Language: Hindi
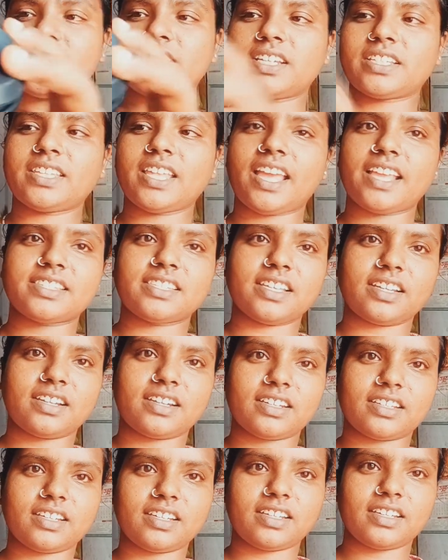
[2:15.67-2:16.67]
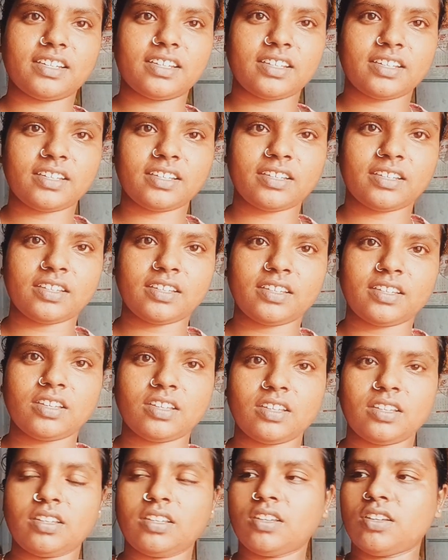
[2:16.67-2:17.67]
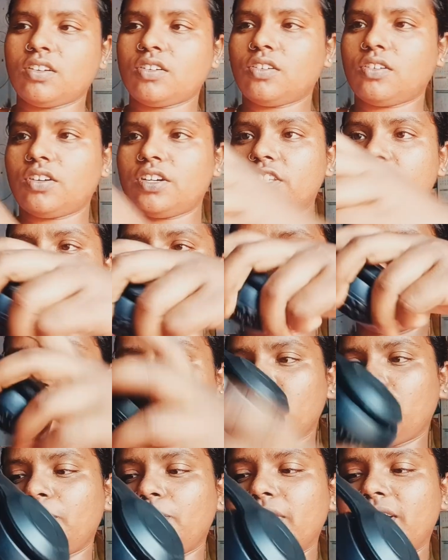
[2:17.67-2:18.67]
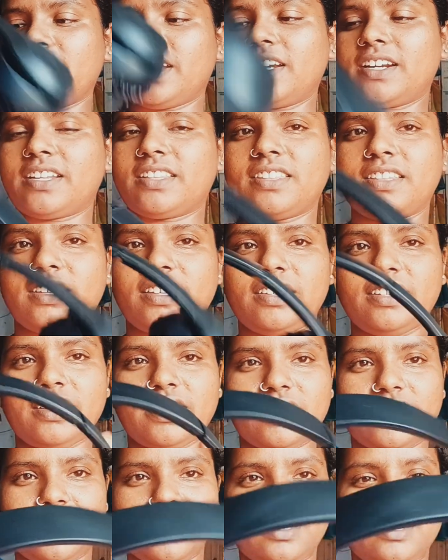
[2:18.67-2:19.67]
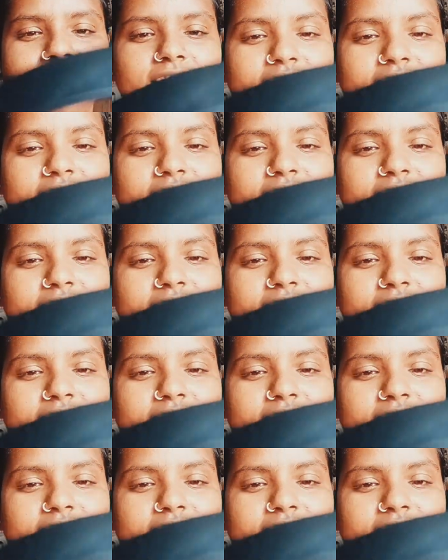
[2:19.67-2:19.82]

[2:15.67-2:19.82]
कर सकते हैं ऐसे करके और इसको हम लोग बड़े करते ये रहा